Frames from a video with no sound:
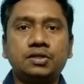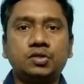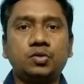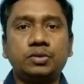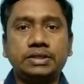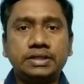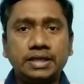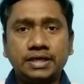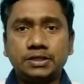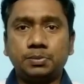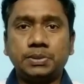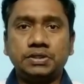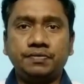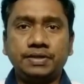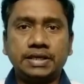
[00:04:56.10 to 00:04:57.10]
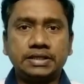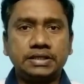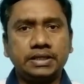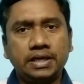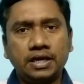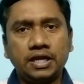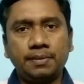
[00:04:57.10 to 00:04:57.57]
ஸோ இதர
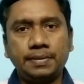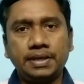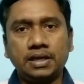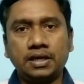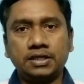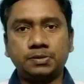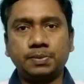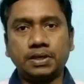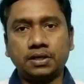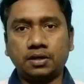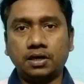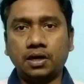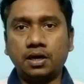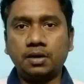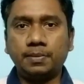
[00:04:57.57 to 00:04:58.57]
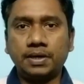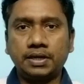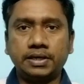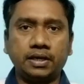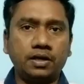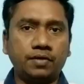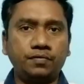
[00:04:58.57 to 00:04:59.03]
ஸ்பெசிஃபிகேஷன் எல்லாமே ஆஸ் பர்
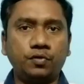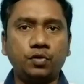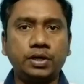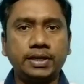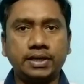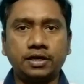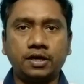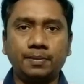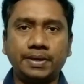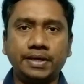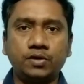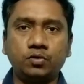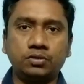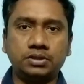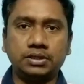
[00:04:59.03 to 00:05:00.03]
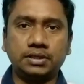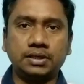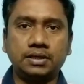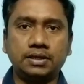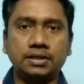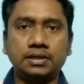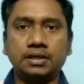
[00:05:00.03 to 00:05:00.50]
காமனாக எல்லா ஃபோனில் இருக்கிற மாதிரியே
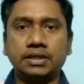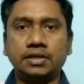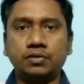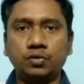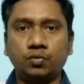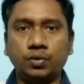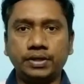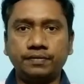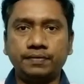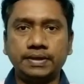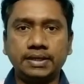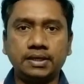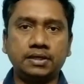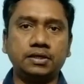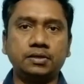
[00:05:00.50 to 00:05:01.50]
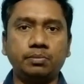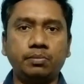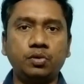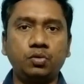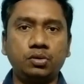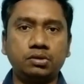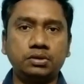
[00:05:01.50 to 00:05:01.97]
கொடுத்துருக்காங்க அதாவது ஒய்ஃபை இருக்குது
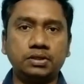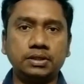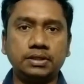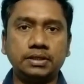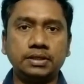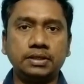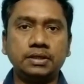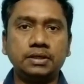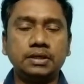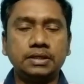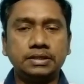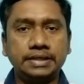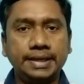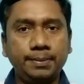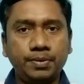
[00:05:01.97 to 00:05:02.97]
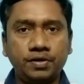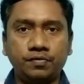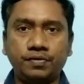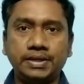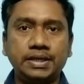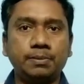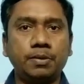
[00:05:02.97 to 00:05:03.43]
ப்ளூடூத் இருக்குது த்ரீ
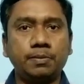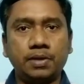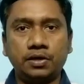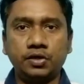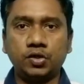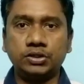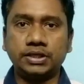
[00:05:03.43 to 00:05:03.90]
பாயிண்ட் ஃபைவ் எம்எம் ஆடியோ